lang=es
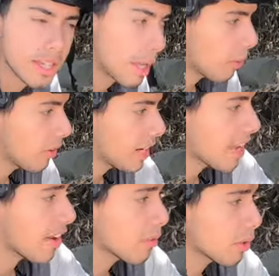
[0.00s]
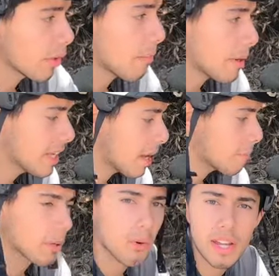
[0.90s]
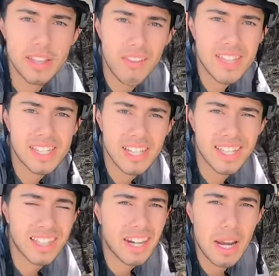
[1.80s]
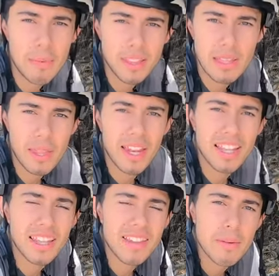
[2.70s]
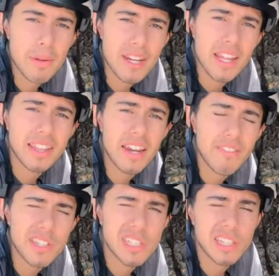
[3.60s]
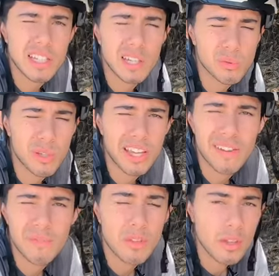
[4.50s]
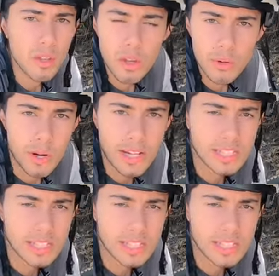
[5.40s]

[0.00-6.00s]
que podría llevar bloqueo al manillar, pero esta bicicleta realmente pedalea de manera tan eficiente en la subida que no es